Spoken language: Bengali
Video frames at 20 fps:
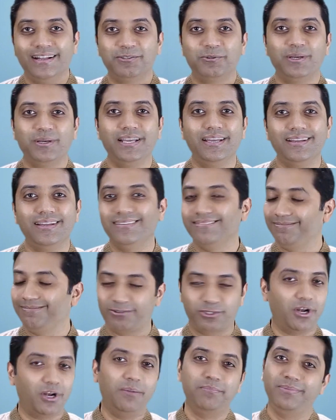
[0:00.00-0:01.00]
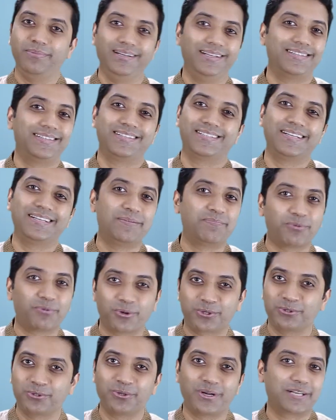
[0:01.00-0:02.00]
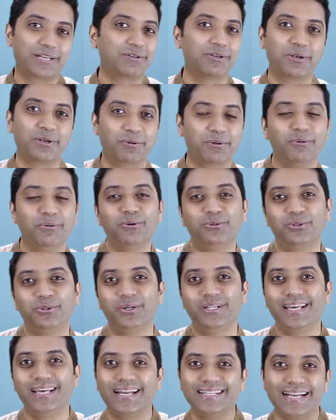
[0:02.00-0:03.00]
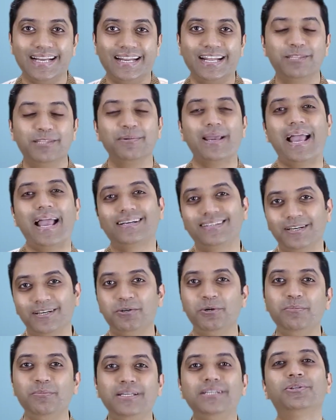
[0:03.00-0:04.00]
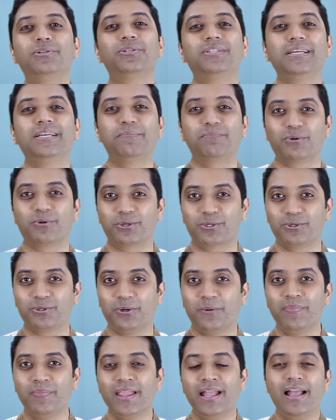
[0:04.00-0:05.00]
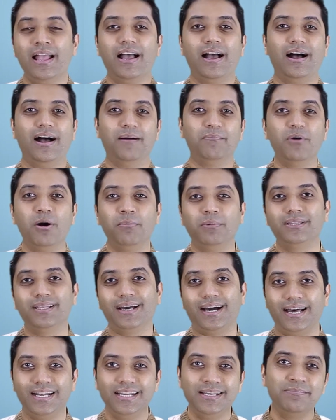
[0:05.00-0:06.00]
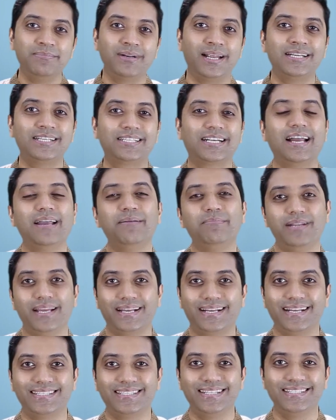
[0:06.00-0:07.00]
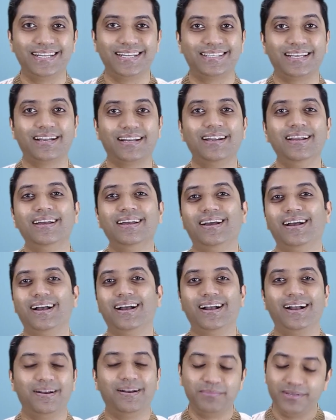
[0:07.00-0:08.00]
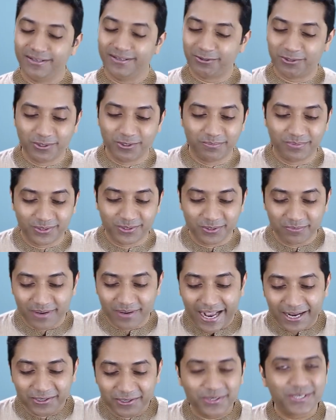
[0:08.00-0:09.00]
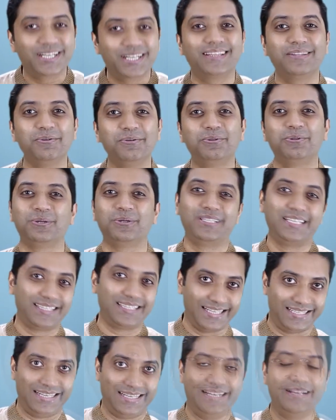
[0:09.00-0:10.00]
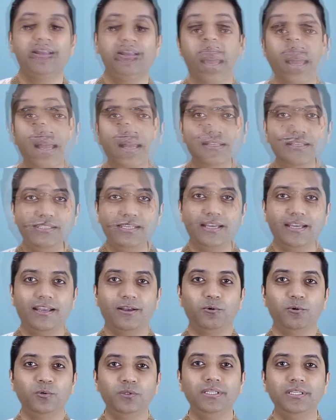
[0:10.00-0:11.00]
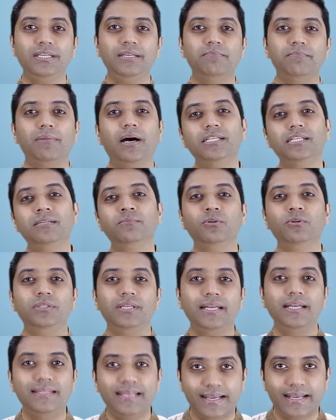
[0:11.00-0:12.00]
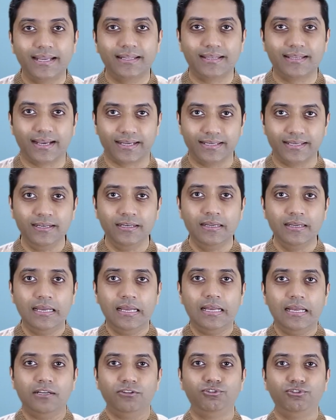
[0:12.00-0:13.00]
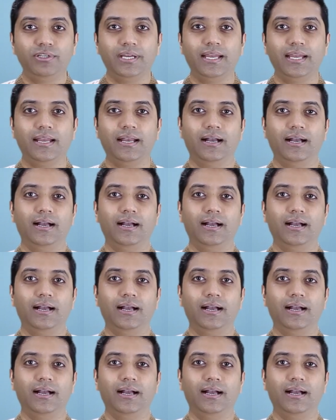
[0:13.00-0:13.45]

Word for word: তো এ সব ইন্টারেস্টিং প্রশ্ন রাষ্ট্রে সবসময় উত্তর দেওয়া যায় না তবে একটা খুব ইন্টারেস্টিং প্রশ্ন মোহাম্মদ আলিমরান সাহেব রেখেছেন যেটার আমি খুব খুব আগ্রহের সাথে উত্তর দিতে চাই যে উনি মাঝে মধ্যেই দেখে থাকেন যে